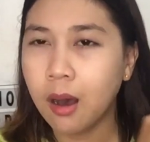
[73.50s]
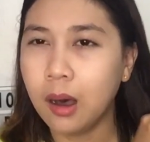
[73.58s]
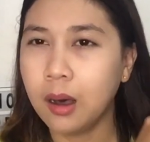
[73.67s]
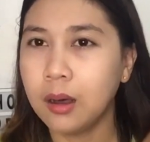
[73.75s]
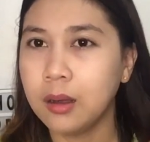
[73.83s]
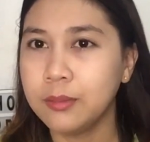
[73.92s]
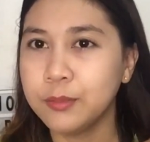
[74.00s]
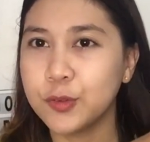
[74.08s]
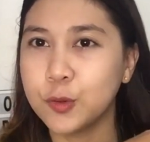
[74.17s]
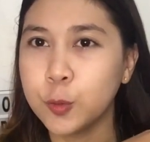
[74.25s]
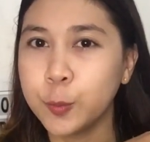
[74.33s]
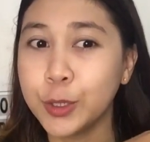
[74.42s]
Um,
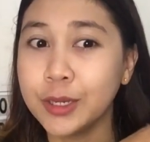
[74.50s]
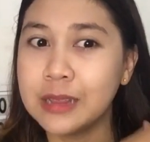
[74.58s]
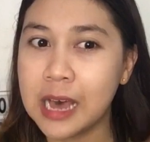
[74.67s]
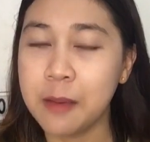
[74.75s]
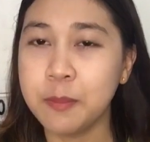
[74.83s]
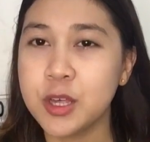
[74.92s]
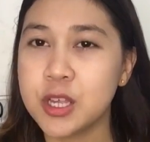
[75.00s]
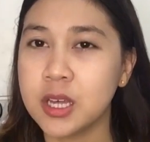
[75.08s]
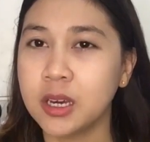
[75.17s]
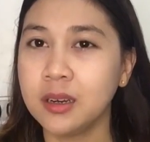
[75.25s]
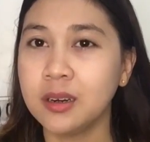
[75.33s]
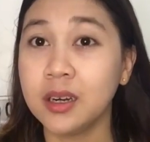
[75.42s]
super dami
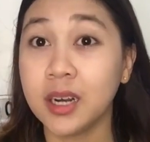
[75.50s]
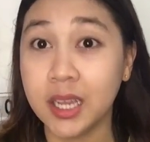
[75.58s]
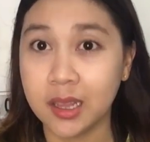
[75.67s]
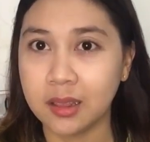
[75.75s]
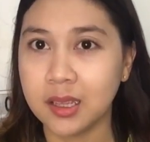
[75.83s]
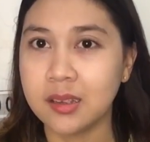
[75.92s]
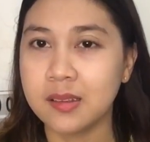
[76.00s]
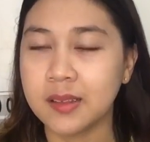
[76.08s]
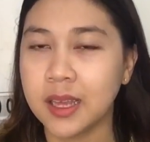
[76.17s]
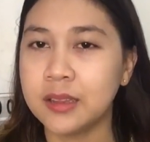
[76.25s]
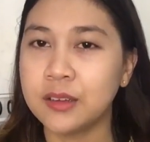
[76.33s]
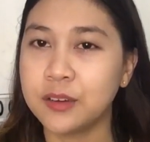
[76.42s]
siyang
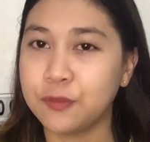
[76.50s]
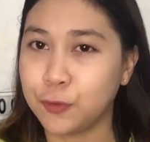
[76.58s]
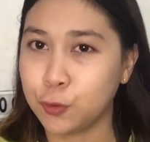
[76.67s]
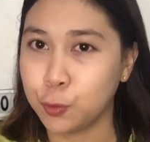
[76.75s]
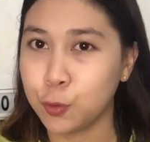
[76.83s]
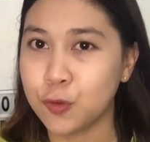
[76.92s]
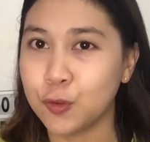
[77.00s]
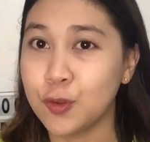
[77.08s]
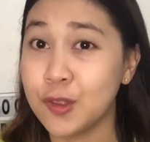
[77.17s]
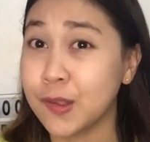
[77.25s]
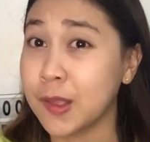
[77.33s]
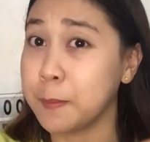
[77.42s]
ratings and reviews
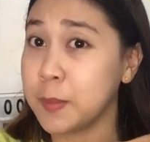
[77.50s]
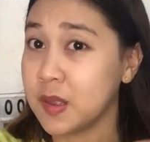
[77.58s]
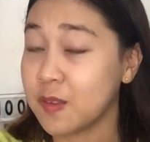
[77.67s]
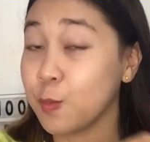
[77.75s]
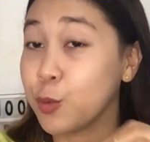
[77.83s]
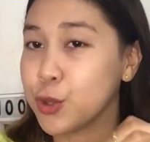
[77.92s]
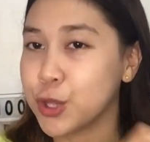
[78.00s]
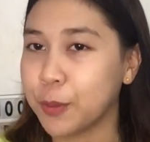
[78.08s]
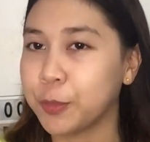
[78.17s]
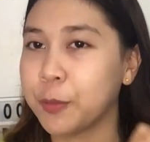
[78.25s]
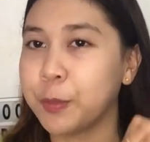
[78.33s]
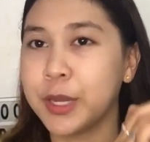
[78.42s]
dun sa mismong
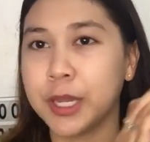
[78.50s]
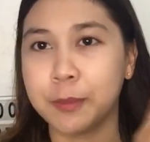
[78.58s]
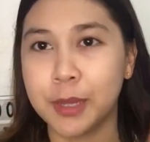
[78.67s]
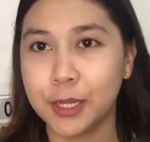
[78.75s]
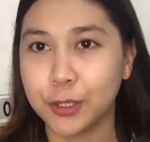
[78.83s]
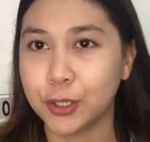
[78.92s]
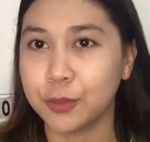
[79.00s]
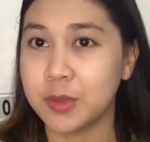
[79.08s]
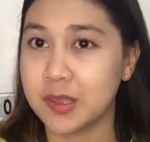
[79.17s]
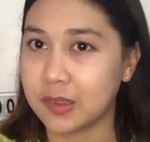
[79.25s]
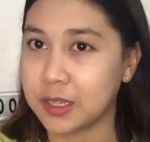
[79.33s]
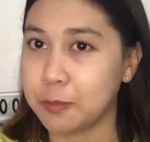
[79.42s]
shop na pinagbilan ko ng
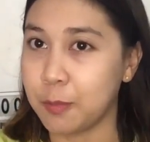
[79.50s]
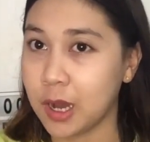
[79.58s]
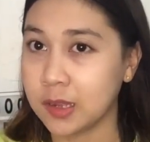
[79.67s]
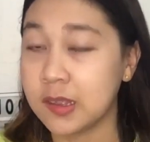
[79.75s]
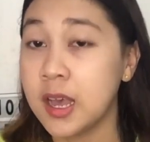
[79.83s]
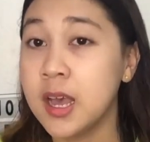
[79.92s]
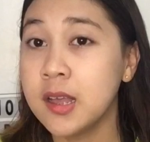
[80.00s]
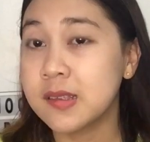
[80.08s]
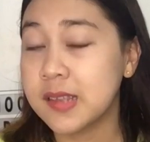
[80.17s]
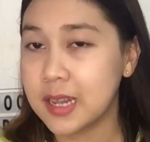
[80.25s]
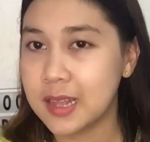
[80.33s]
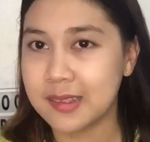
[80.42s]
mystery box
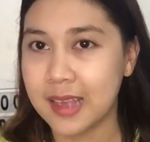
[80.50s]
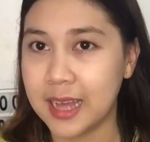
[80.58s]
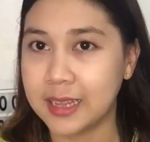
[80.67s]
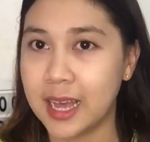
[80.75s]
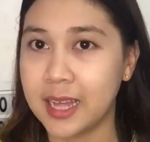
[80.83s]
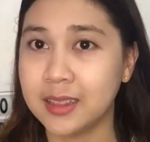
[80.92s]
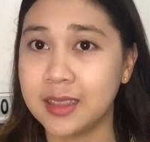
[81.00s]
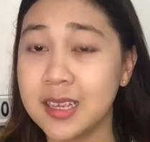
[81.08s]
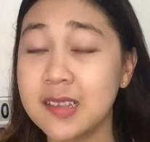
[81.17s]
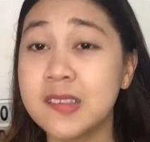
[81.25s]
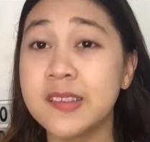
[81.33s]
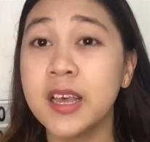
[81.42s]
sa Lazada.
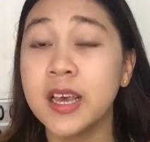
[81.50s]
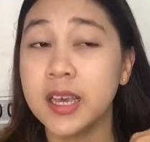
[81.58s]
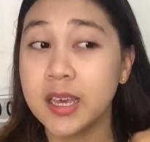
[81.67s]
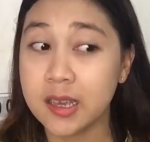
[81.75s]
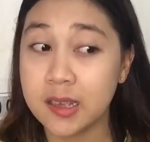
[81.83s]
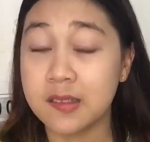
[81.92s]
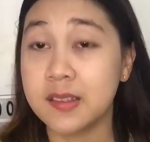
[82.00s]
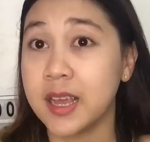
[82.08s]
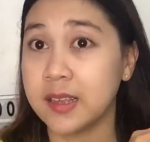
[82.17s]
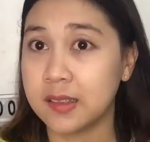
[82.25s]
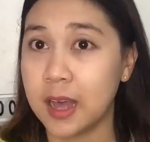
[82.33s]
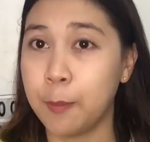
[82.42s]
This is the
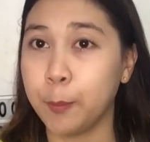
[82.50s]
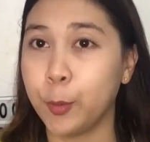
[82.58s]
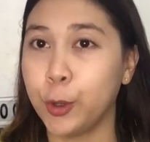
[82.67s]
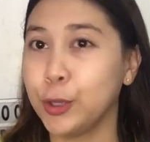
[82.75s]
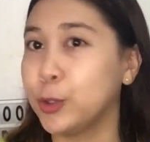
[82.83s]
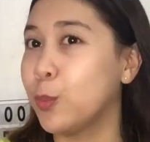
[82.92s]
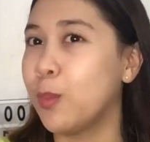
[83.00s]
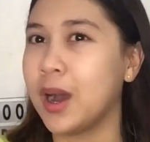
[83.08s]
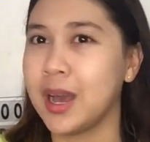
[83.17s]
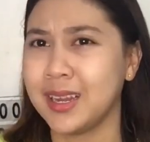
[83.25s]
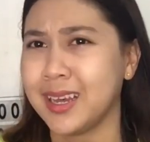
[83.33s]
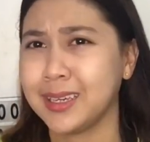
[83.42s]
example ng
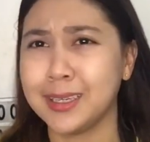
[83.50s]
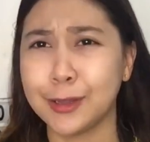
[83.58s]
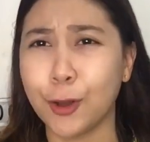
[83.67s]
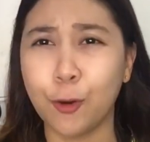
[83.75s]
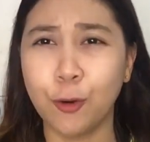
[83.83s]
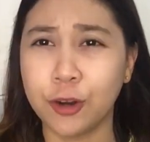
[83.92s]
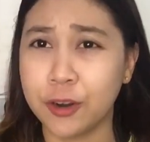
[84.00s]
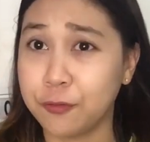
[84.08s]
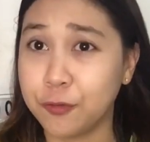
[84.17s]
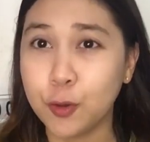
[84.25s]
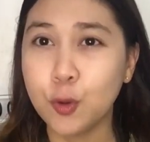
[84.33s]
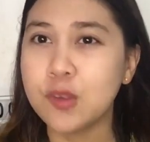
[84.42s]
mga nakita kong
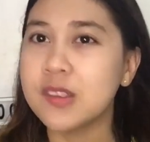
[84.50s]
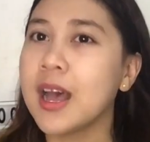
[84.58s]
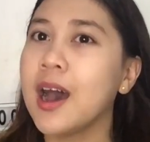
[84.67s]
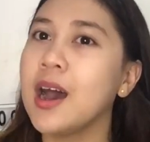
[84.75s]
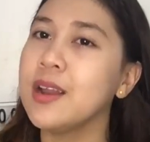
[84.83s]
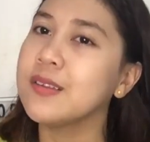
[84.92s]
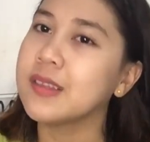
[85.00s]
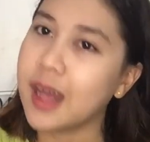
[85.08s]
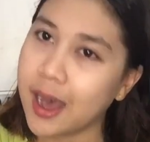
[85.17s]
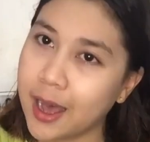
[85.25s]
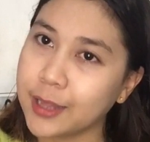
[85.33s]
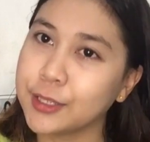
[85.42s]
reviews na halos
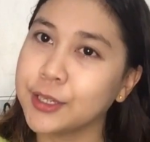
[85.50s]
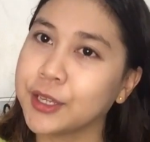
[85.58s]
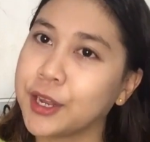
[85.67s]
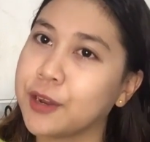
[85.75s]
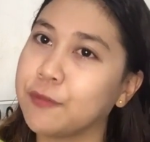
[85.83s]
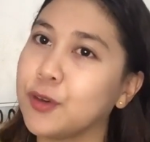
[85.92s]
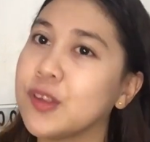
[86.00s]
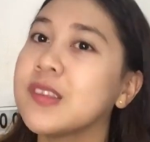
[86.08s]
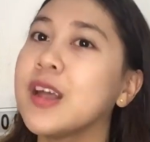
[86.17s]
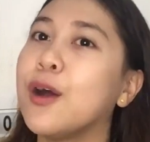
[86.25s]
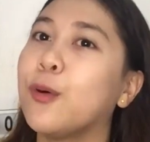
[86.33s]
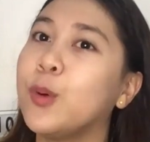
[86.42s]
lahat ng nagre-review is
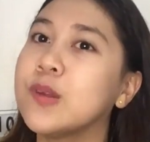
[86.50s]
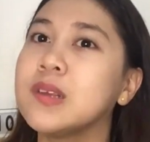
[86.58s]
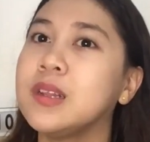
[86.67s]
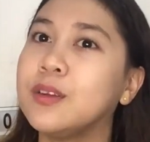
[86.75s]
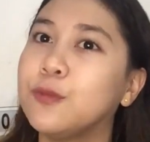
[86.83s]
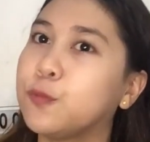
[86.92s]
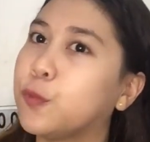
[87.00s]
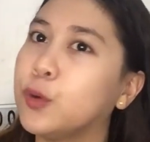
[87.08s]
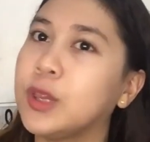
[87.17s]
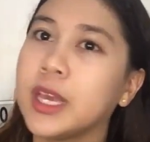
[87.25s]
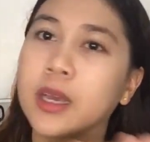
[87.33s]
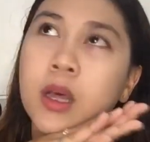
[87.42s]
nakakuha sila ng
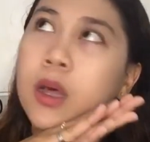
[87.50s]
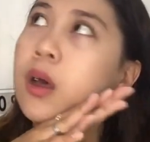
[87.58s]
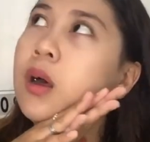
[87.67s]
full Like,